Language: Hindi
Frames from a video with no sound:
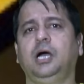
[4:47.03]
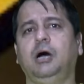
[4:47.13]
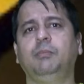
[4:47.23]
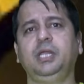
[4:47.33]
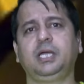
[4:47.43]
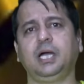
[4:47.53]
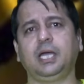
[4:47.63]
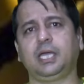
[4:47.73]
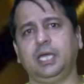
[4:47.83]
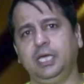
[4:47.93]
अमेरिका
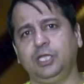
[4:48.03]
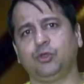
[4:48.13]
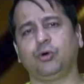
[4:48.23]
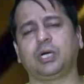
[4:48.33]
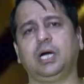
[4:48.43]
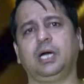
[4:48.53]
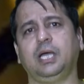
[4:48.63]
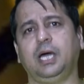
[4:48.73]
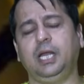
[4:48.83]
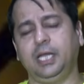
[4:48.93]
के हितों का
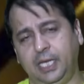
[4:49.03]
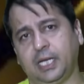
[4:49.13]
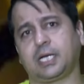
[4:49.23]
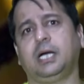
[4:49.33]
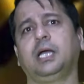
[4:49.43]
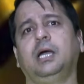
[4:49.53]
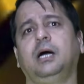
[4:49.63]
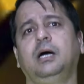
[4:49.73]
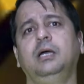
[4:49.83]
ख्याल नहीं रखा गया